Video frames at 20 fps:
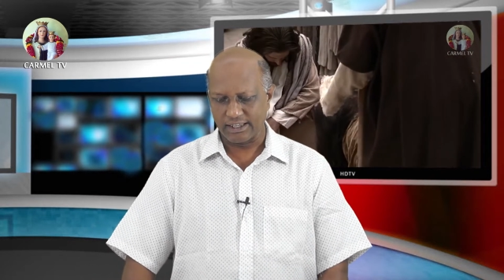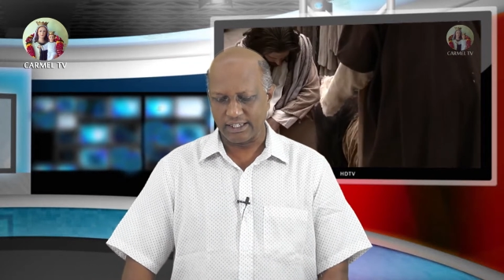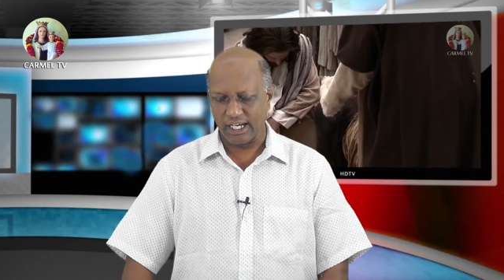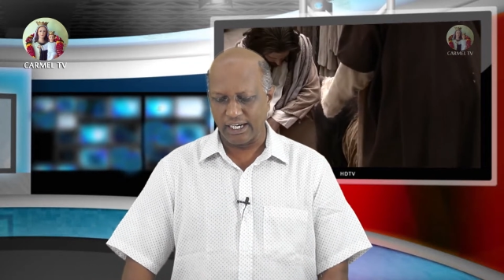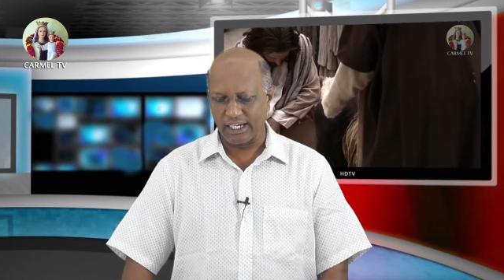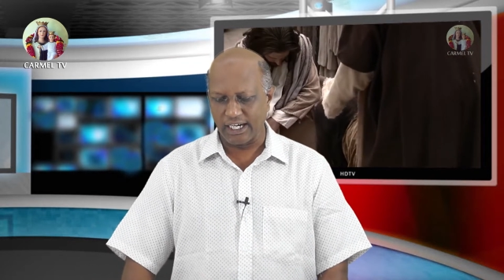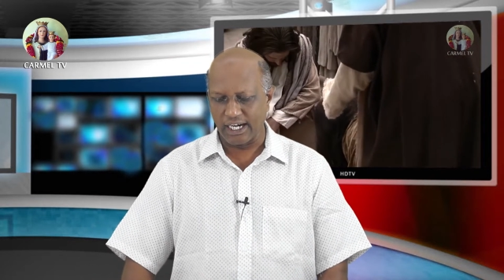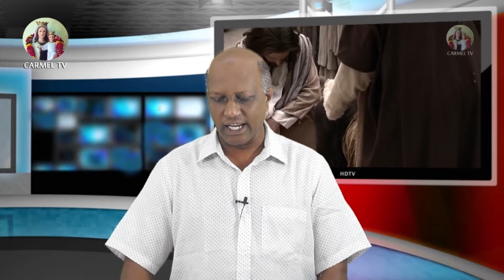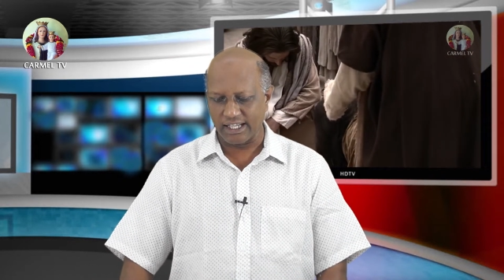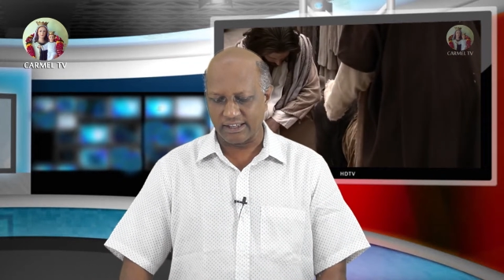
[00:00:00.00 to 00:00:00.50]

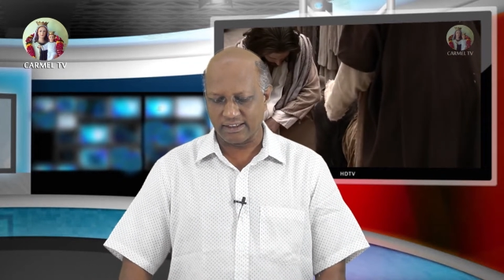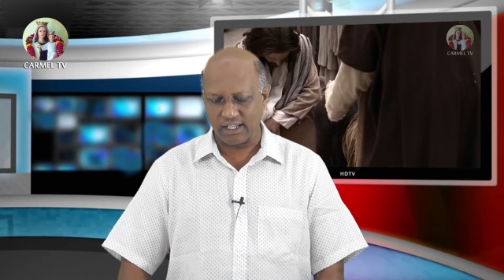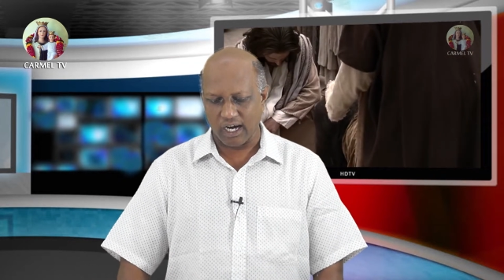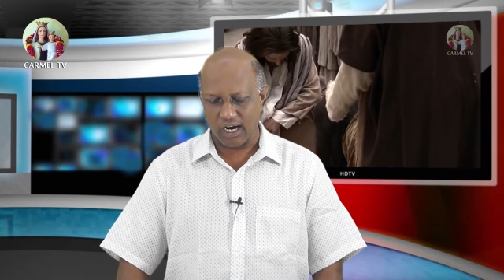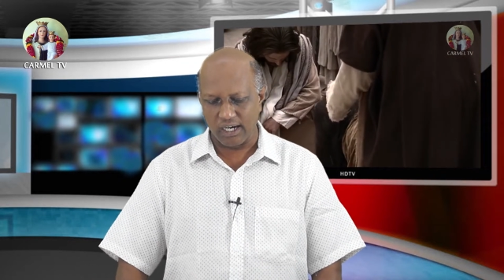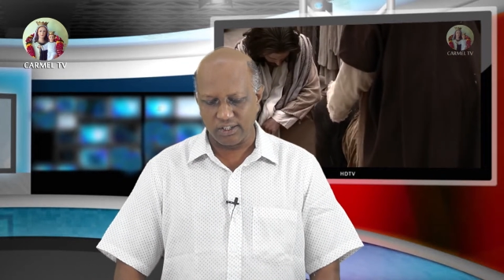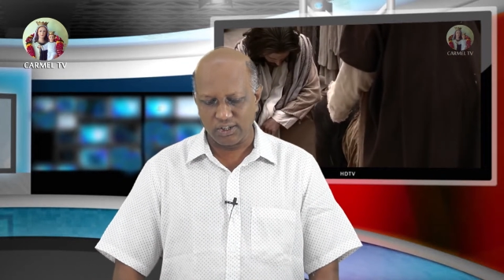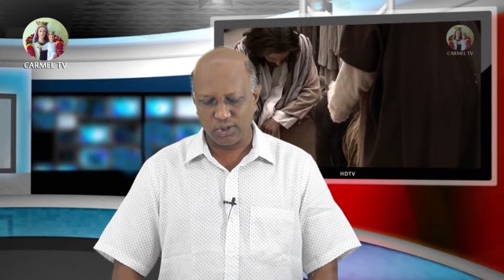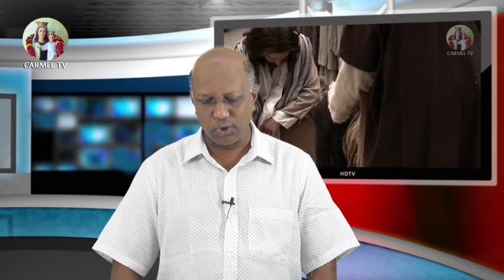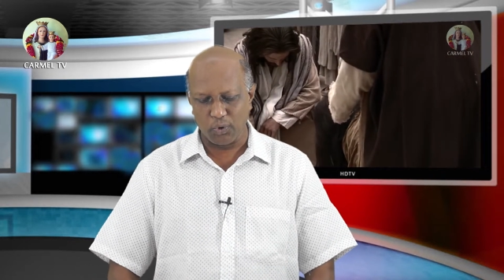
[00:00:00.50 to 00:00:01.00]
தங்களை
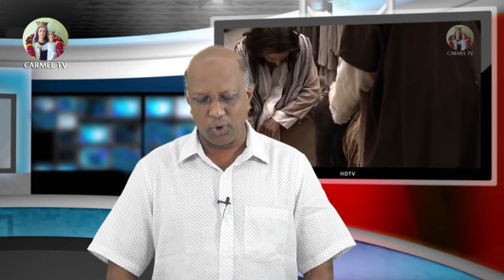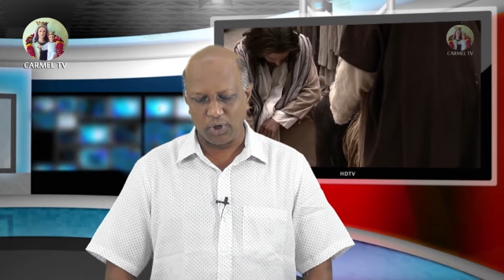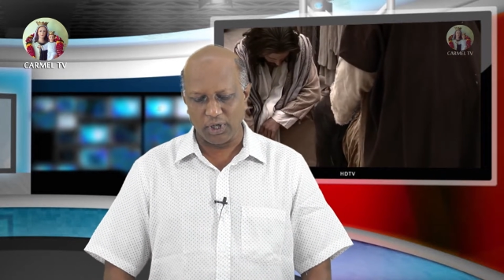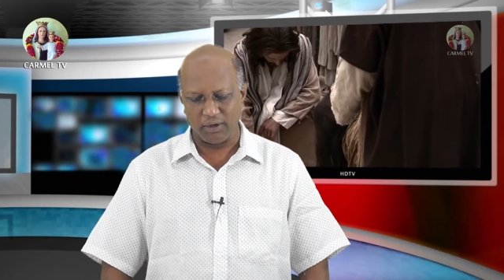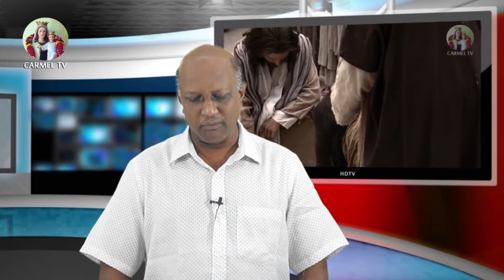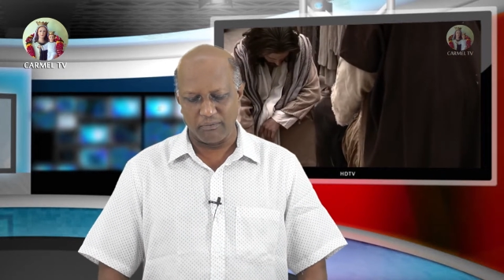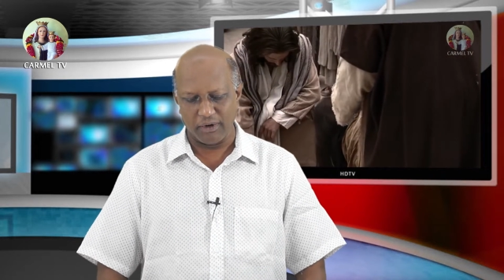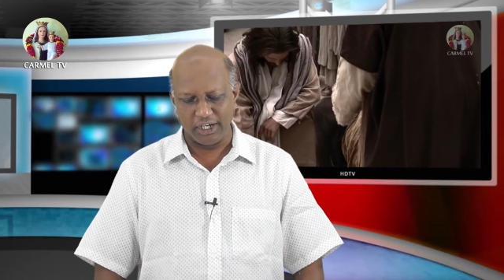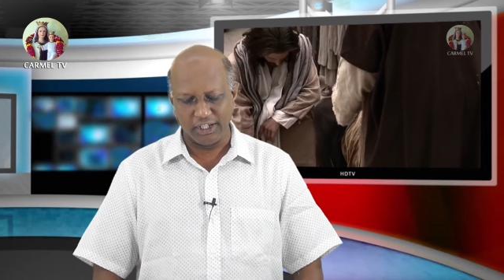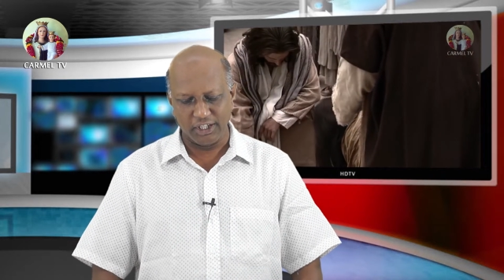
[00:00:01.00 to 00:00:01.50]

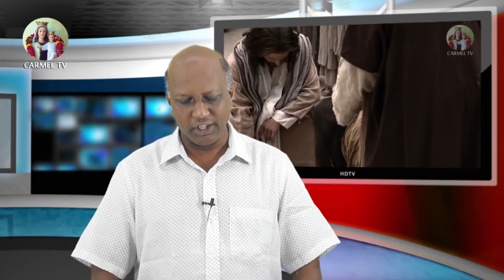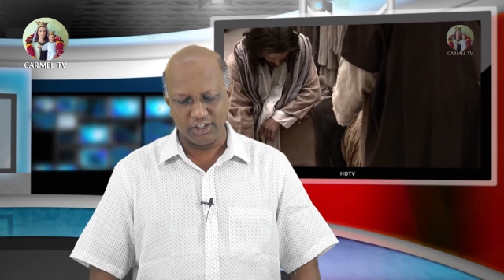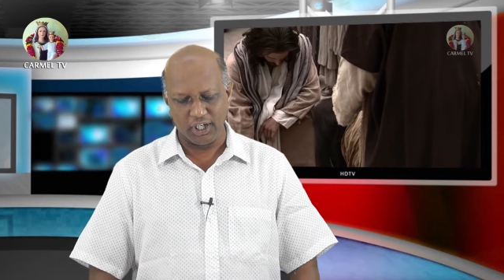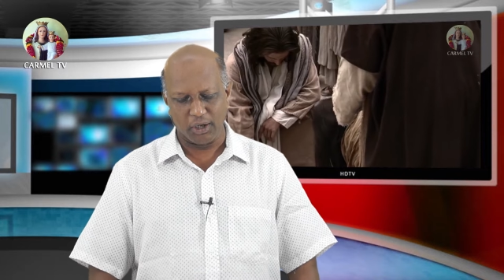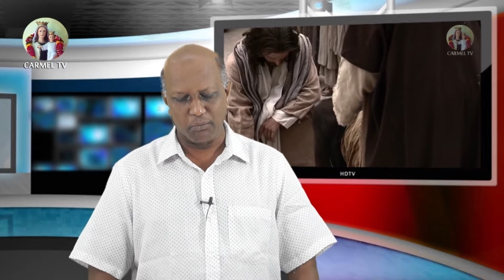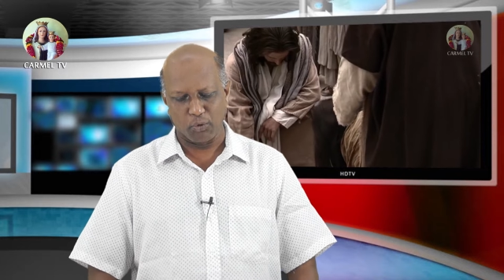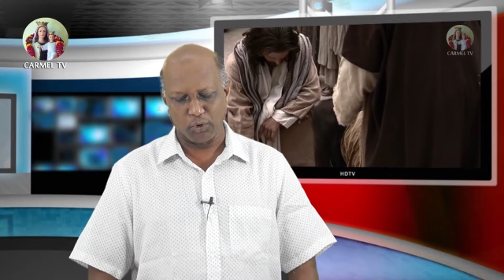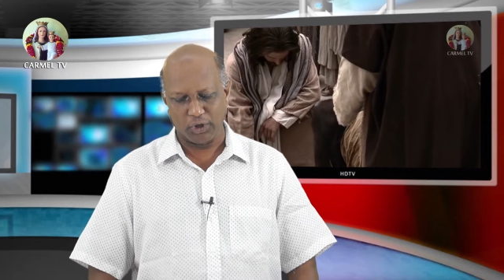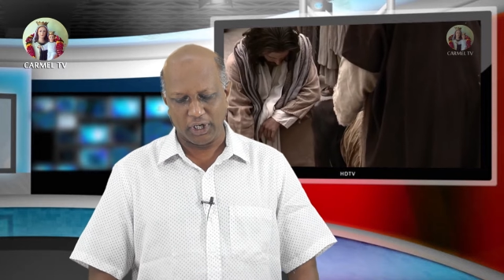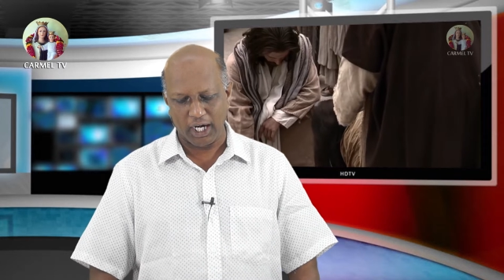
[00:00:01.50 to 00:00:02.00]
தாழ்த்துவோரின்
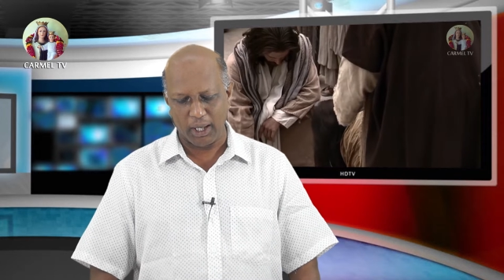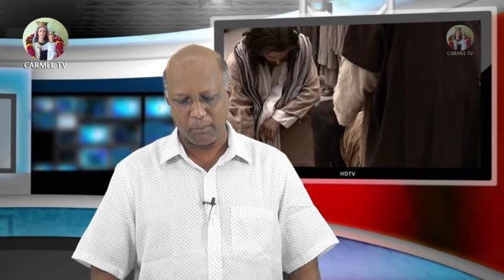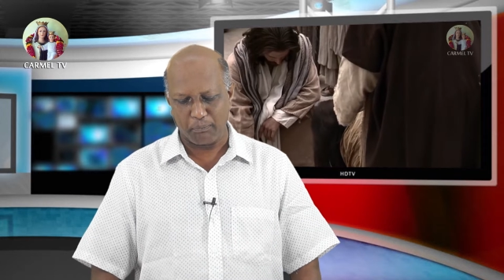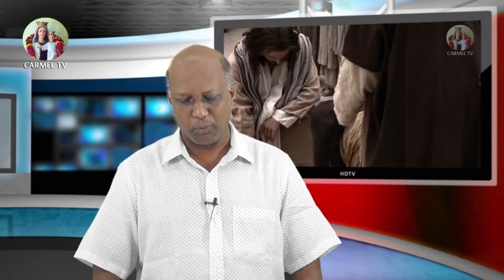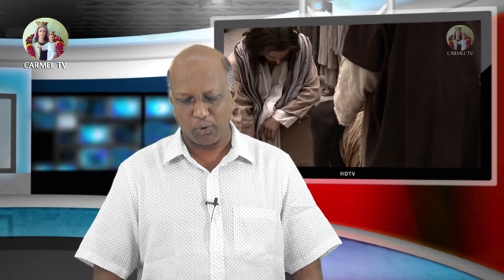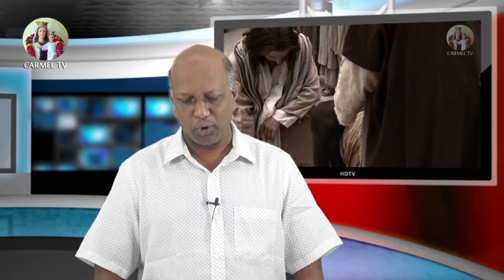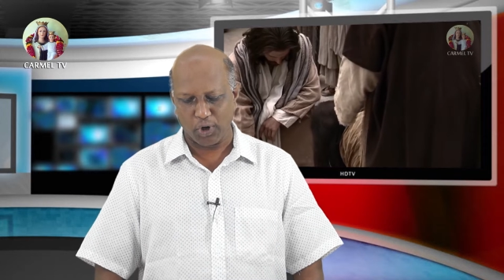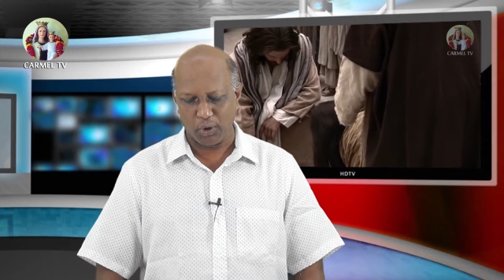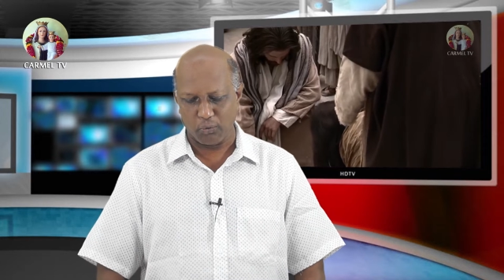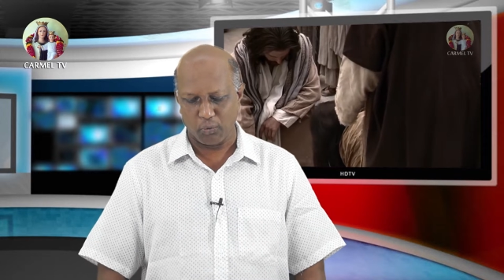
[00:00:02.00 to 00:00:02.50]
வேண்டுதல் முகிலைப்
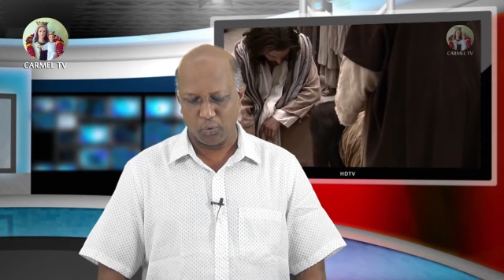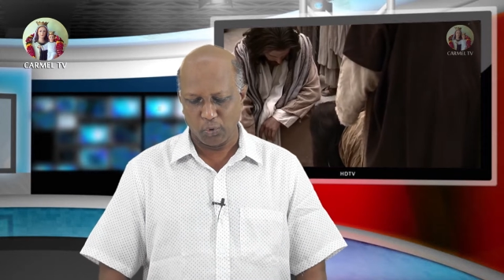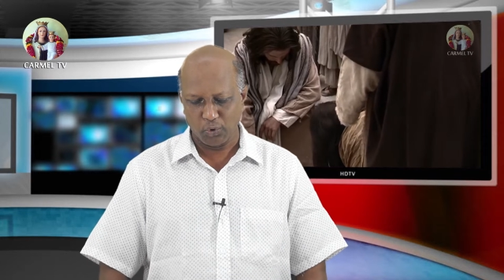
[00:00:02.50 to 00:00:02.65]
போல